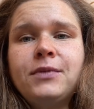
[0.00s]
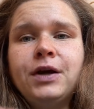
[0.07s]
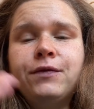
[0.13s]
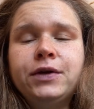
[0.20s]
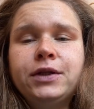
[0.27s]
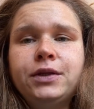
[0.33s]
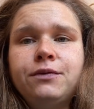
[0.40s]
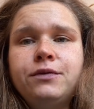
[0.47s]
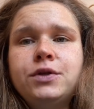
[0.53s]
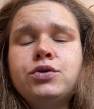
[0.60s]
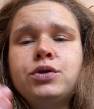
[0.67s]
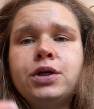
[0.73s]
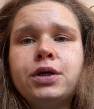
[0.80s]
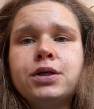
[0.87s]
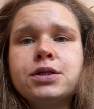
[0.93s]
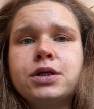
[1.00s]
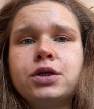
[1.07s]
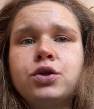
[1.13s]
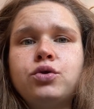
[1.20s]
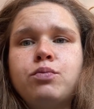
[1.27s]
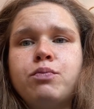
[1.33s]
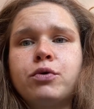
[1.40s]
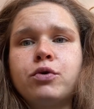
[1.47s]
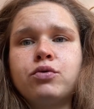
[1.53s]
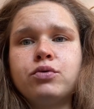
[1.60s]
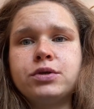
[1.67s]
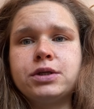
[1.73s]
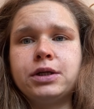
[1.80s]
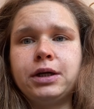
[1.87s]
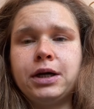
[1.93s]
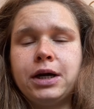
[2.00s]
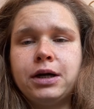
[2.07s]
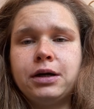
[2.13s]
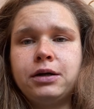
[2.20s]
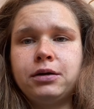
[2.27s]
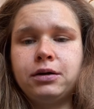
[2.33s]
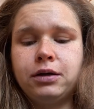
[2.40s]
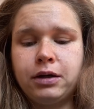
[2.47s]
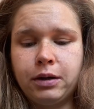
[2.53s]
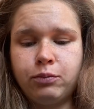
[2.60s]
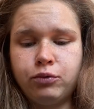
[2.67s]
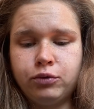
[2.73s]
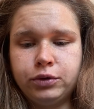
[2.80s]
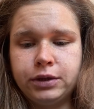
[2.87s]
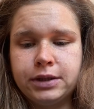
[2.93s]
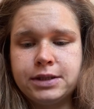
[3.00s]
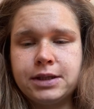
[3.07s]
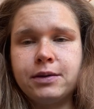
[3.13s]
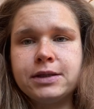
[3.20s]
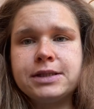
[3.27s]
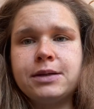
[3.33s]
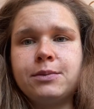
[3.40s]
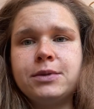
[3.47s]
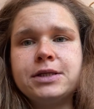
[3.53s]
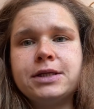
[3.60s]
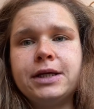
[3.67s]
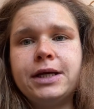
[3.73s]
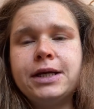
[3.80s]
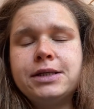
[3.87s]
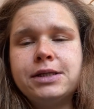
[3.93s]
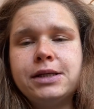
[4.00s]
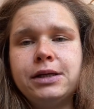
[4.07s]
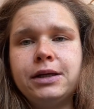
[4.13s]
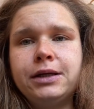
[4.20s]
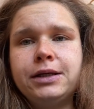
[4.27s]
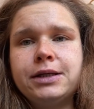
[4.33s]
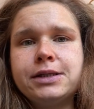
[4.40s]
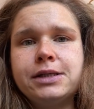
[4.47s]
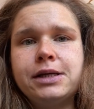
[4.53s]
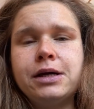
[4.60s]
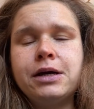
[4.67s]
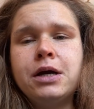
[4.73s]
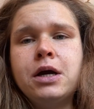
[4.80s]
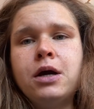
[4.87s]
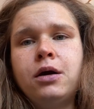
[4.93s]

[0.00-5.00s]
в этом видео я расскажу просто, как а, работать самостоятельно, если